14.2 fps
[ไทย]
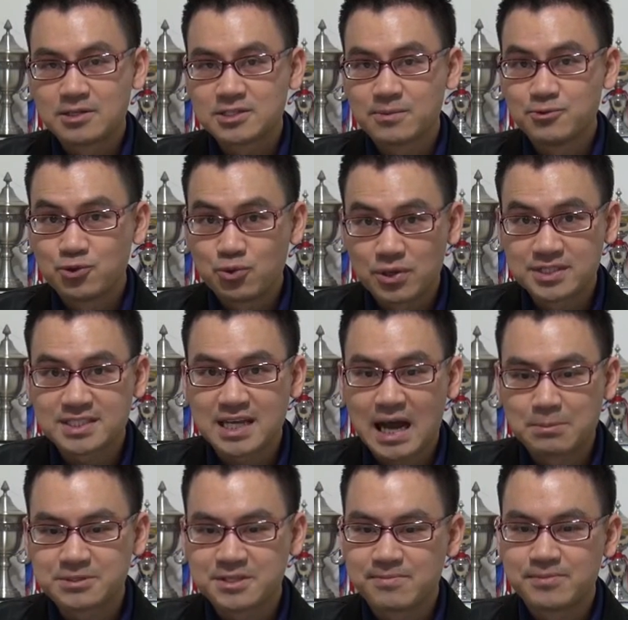จำนวน
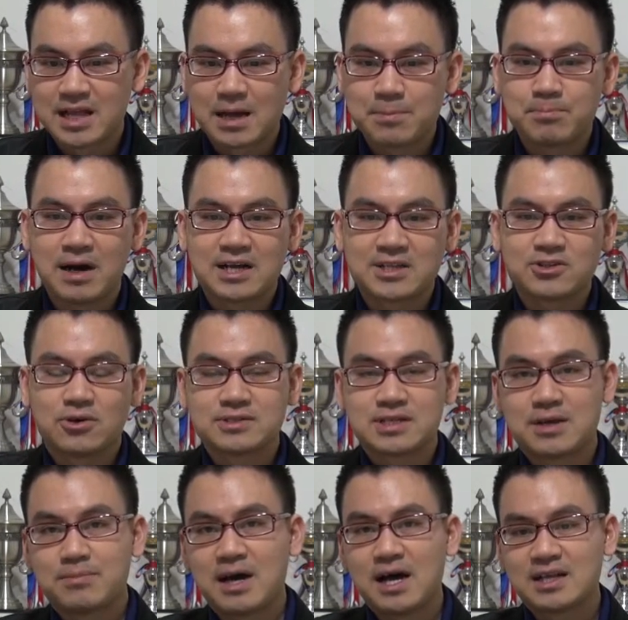30 ล้านบาทต่อไตร
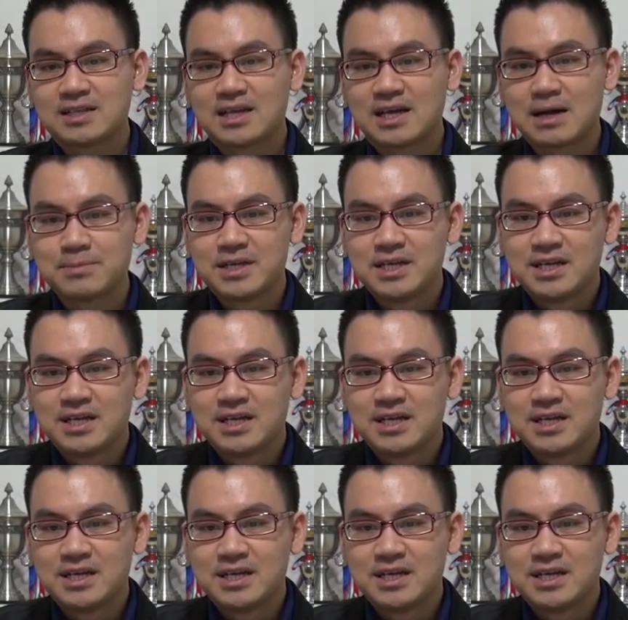มาสนะครับ